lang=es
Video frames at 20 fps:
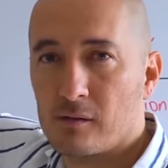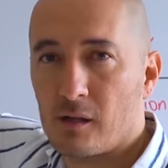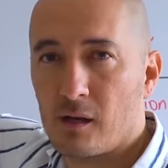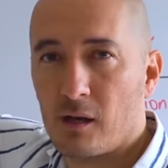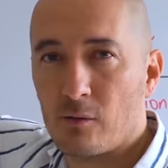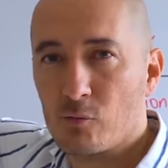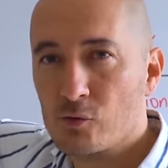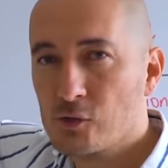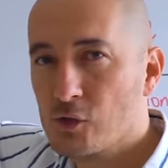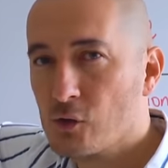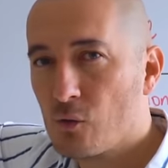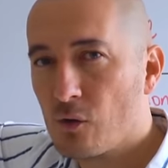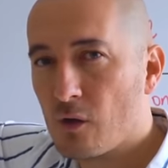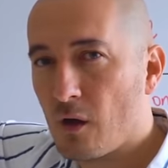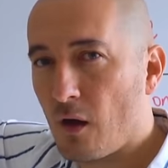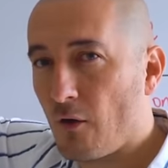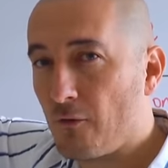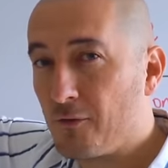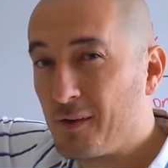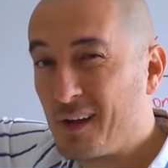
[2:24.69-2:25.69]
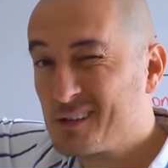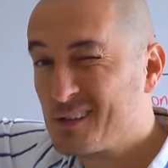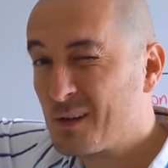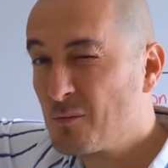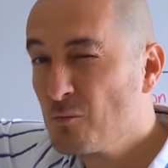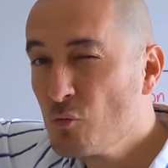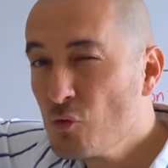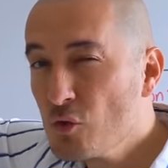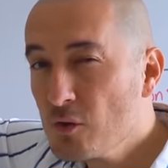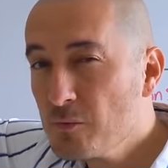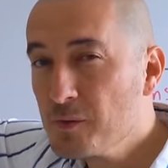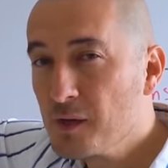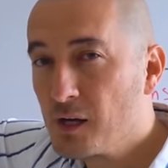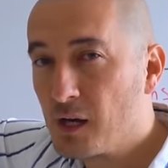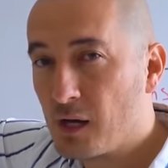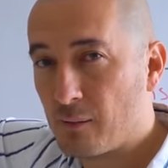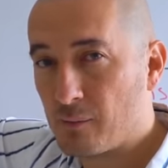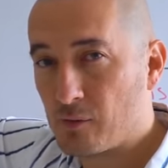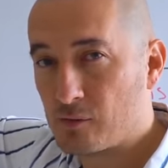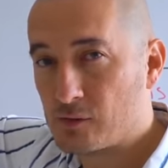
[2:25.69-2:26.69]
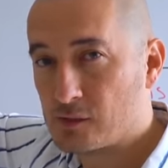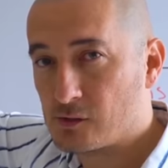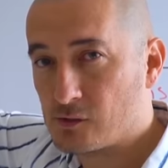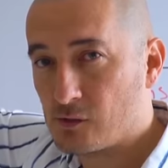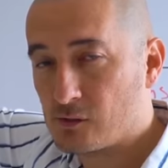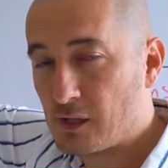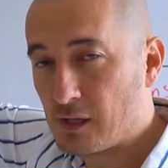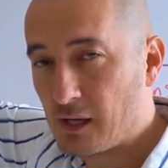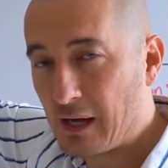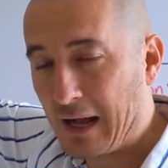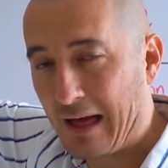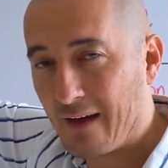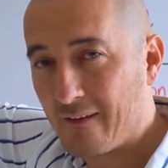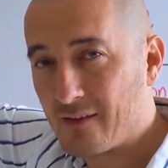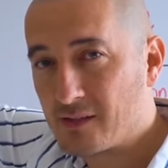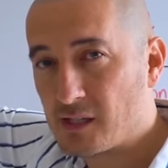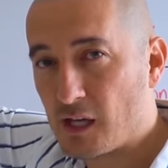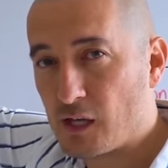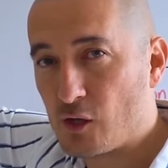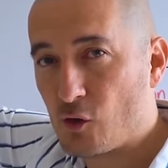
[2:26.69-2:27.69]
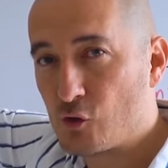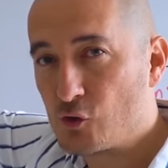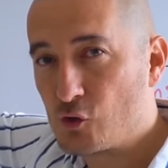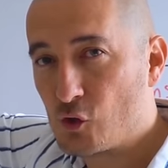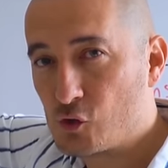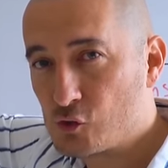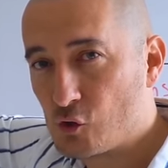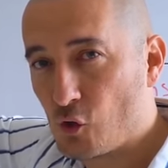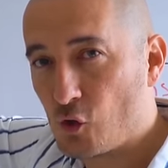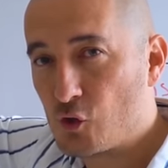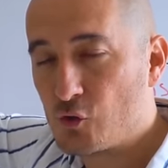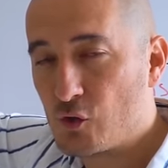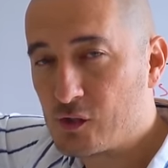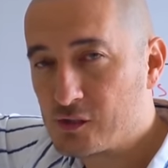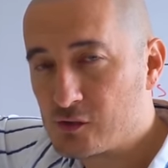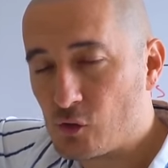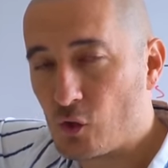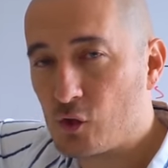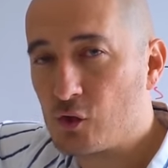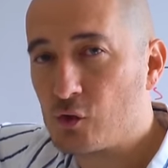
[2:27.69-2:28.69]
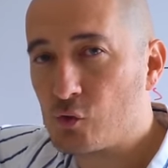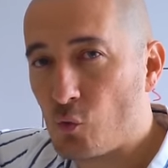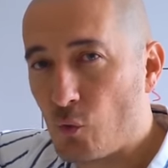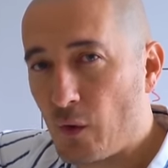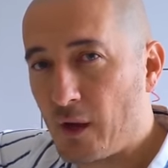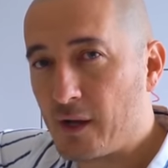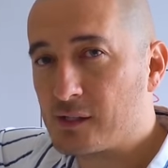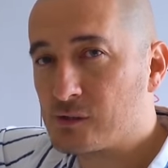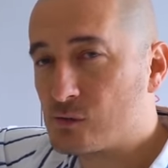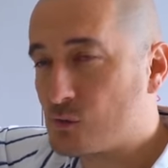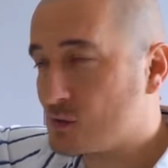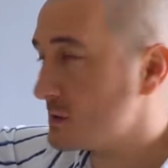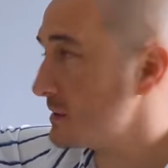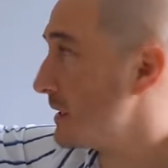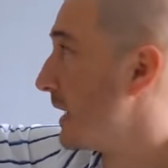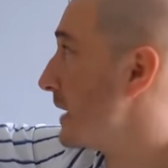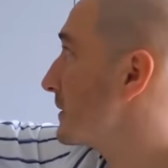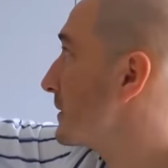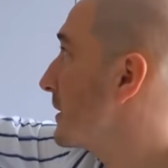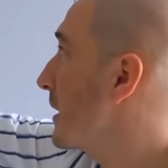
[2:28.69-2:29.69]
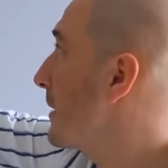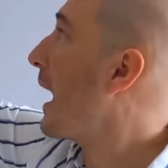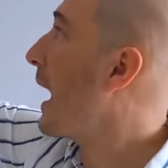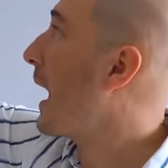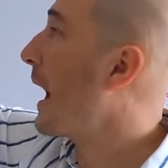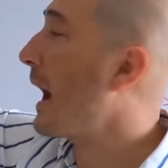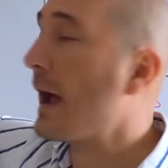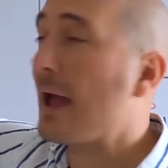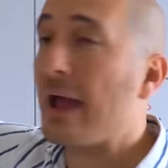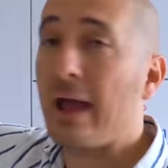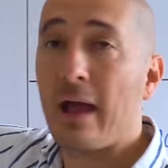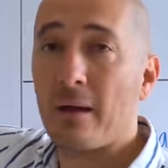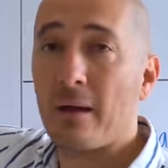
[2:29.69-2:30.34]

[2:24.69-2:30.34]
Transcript: Tener mucho cuidado, fíjate muy bien en la pronunciación de cada vez que digo yo soy, yo estoy, tú eres, tú estás. I